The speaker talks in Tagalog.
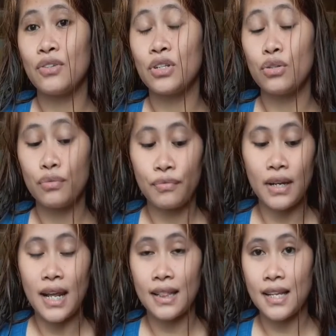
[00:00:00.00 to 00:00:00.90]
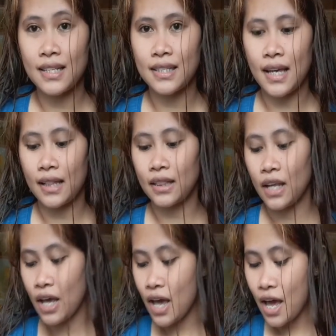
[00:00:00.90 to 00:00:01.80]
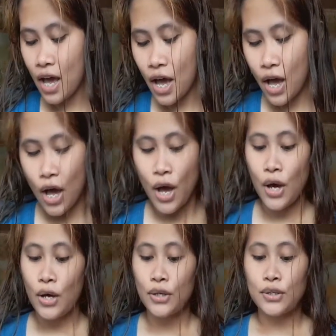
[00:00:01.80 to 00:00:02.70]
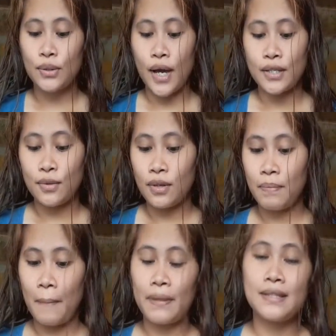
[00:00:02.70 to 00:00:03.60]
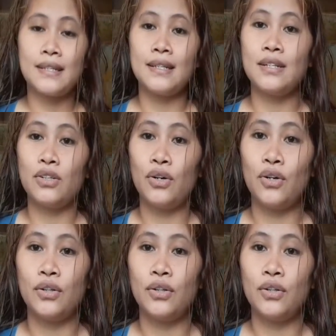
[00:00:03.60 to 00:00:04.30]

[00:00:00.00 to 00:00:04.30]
Rejuvenating Set. So guys, kung napapansin ninyo,